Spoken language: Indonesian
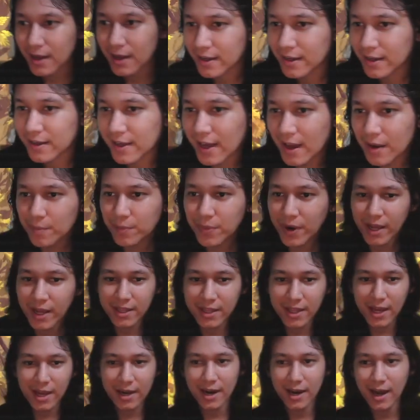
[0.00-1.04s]

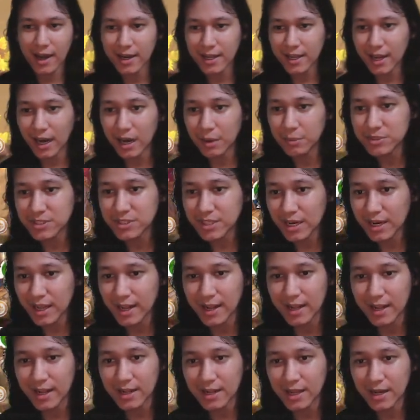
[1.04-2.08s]
Gameplaynya. Nah, ini kalian bisa
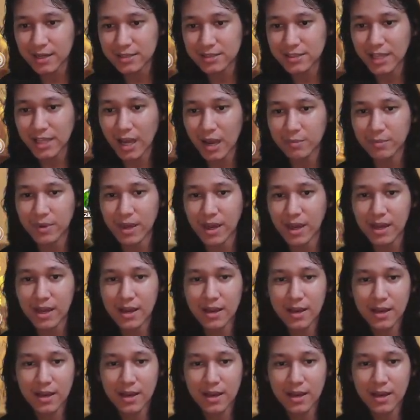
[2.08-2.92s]
lihat ya, real time ya.